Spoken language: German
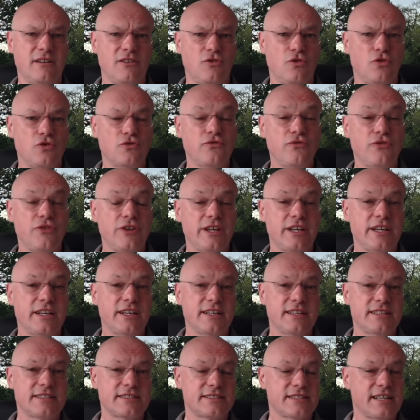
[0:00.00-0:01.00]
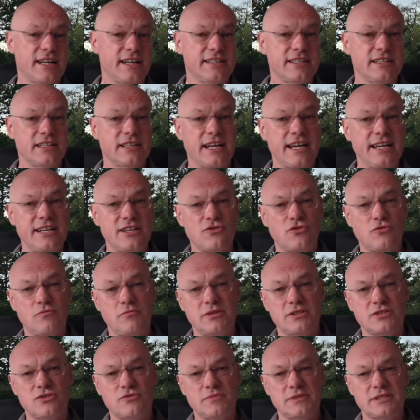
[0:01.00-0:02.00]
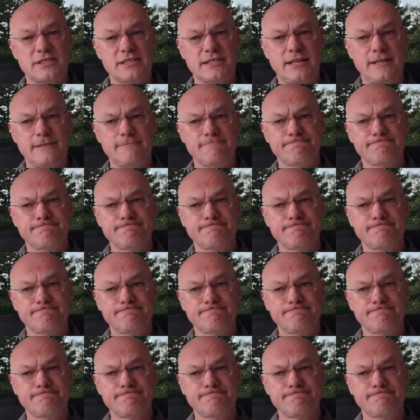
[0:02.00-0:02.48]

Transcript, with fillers: unfähig ist, seine Rechnung zu bezahlen.